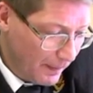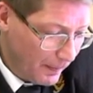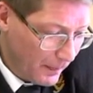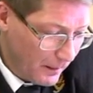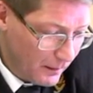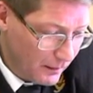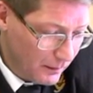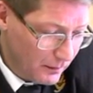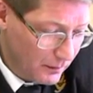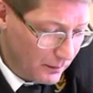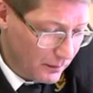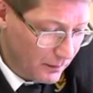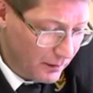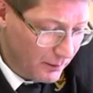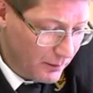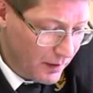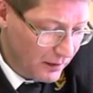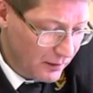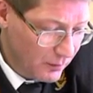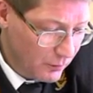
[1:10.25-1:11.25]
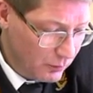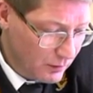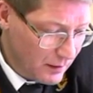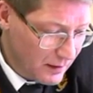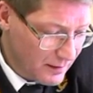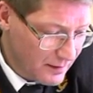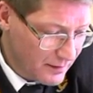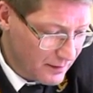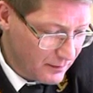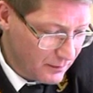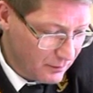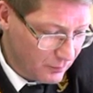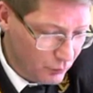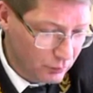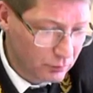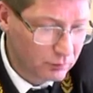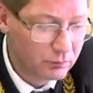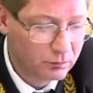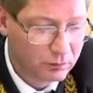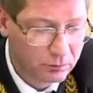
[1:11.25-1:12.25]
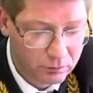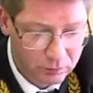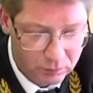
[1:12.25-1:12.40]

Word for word: ребята у нас, ну,